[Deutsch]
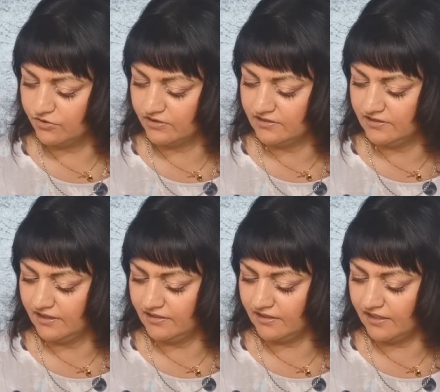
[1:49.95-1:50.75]

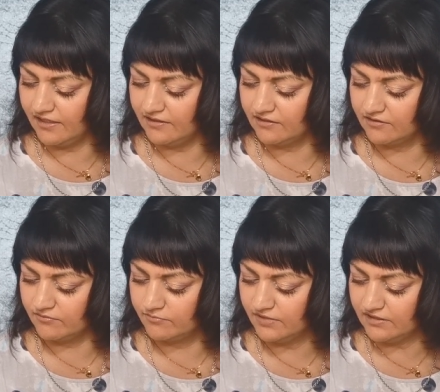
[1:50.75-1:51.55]

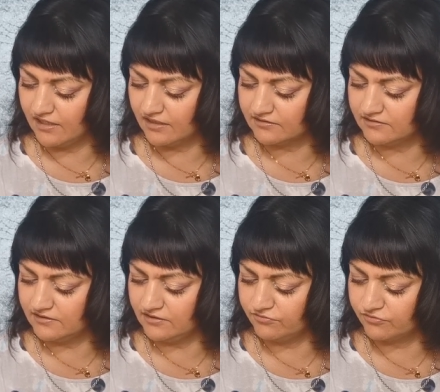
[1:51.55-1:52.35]
Hygienereiniger mit
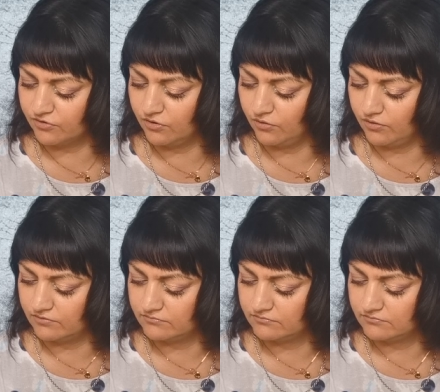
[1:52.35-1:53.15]
Aktivchlor.